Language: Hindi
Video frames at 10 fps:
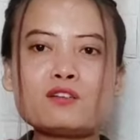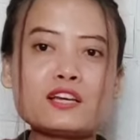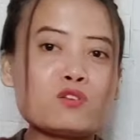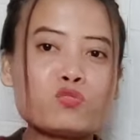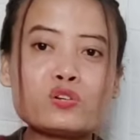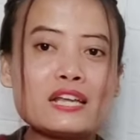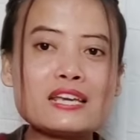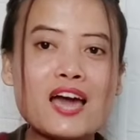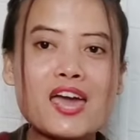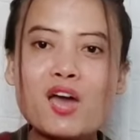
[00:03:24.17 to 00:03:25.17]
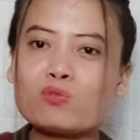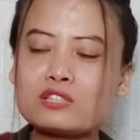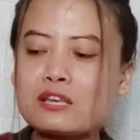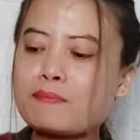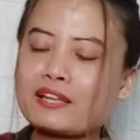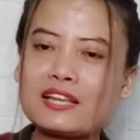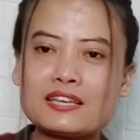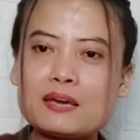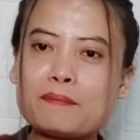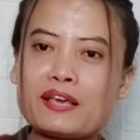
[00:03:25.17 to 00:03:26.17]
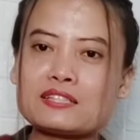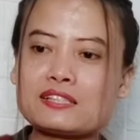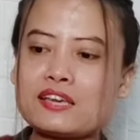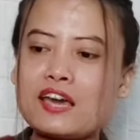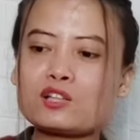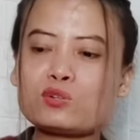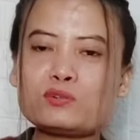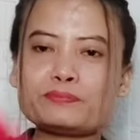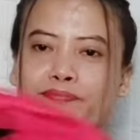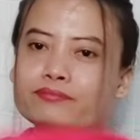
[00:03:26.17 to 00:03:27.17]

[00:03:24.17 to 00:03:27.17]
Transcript: था लेकिन वो नहीं आया है उसके बदले ये भेज दिया है तो